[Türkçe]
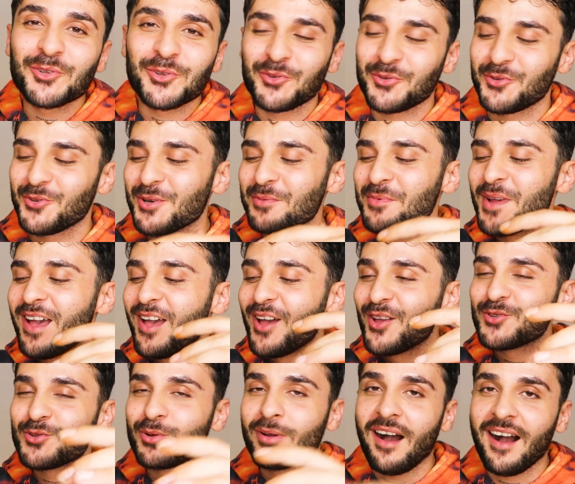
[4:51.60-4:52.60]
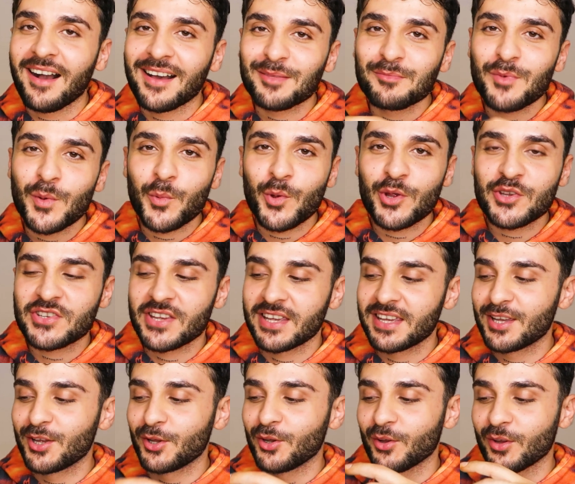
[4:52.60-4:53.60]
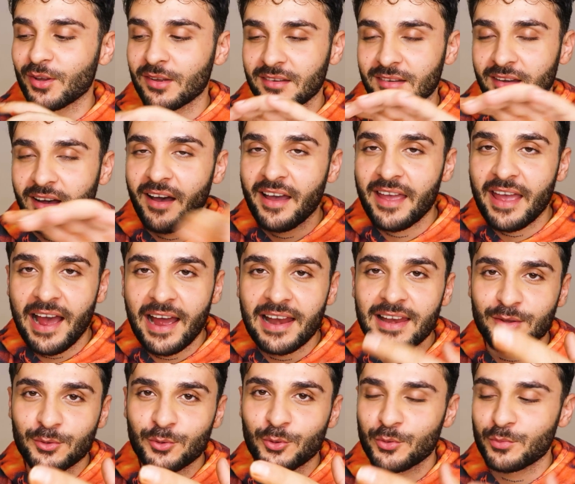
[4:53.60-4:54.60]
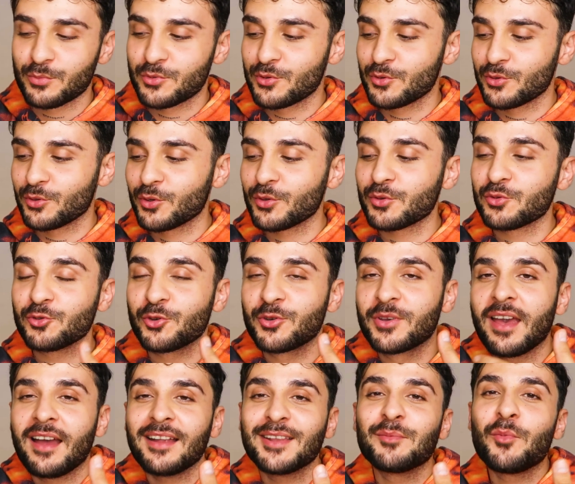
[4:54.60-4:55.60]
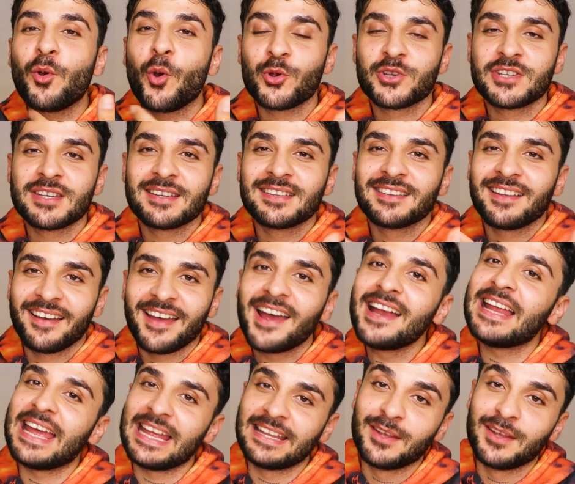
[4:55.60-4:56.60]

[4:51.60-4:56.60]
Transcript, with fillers: burada gülüyorum. Çünkü aklıma böyle şey geliyor. Hayal ediyorum çünkü. Çünkü kendimi o şekilde hayal